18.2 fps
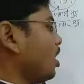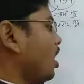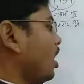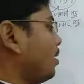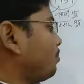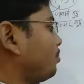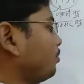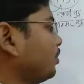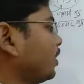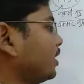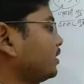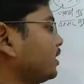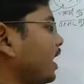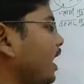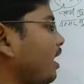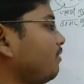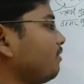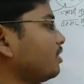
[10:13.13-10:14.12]
और पूरा जो
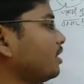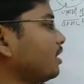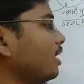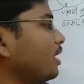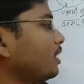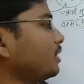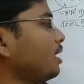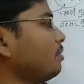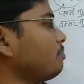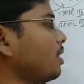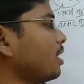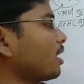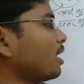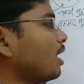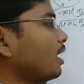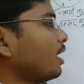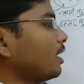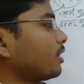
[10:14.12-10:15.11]
है अवध लड़ा था
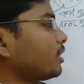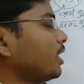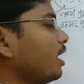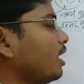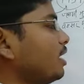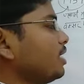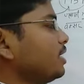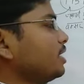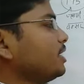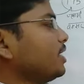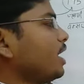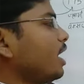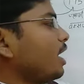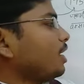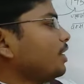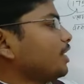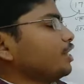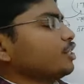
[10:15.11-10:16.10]
बंगाल लड़ा था ये
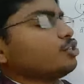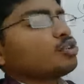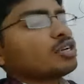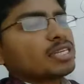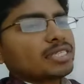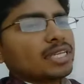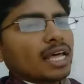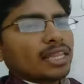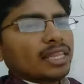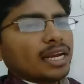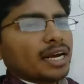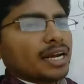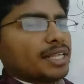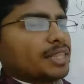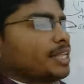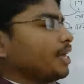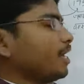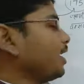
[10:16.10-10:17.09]
अंग्रेजों के साथ
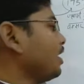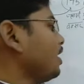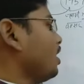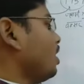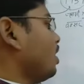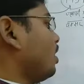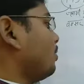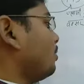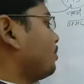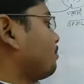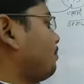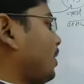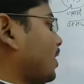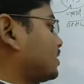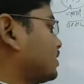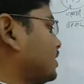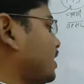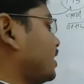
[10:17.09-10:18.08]
लड़े थे
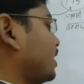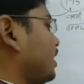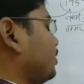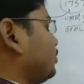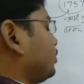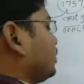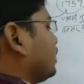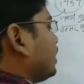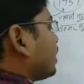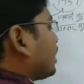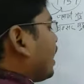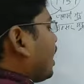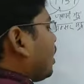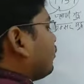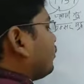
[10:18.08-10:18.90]
बक्सर का युद्ध ये कहाँ